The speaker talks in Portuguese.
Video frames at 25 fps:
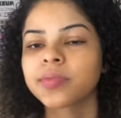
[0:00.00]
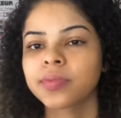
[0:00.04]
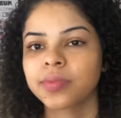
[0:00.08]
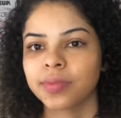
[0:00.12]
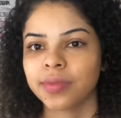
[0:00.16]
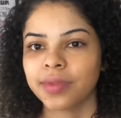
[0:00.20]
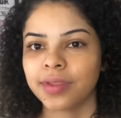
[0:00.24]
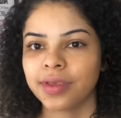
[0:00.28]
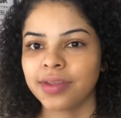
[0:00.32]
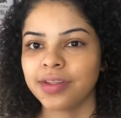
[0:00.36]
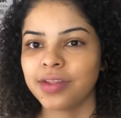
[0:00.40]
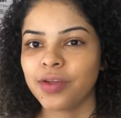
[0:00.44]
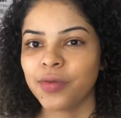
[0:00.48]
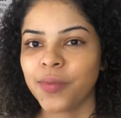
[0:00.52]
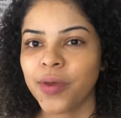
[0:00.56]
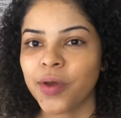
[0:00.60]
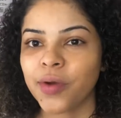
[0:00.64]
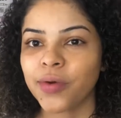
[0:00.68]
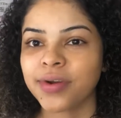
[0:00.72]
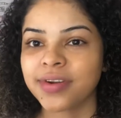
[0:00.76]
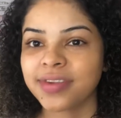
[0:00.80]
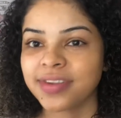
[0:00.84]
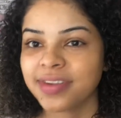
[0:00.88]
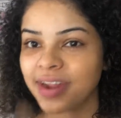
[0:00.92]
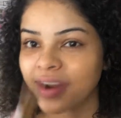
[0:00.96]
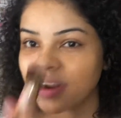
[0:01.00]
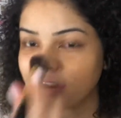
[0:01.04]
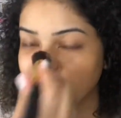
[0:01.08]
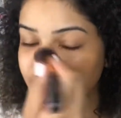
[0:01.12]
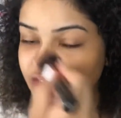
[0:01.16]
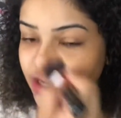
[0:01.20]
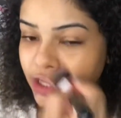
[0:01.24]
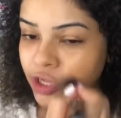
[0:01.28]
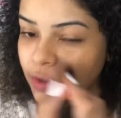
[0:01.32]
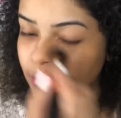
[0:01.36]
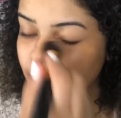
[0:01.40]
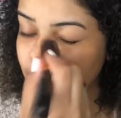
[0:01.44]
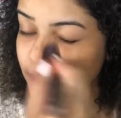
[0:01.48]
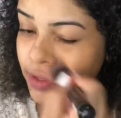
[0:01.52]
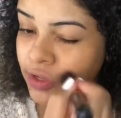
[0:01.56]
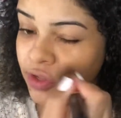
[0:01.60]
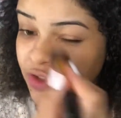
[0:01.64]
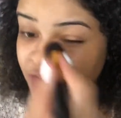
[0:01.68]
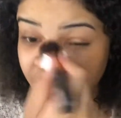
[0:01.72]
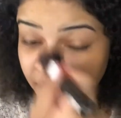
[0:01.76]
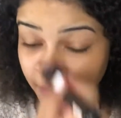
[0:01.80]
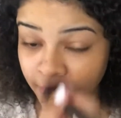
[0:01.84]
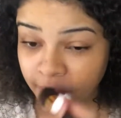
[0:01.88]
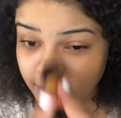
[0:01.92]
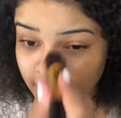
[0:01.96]
E deu minha cor certinho, porque a gente
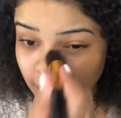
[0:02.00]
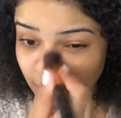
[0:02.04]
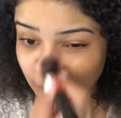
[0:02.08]
vai passar o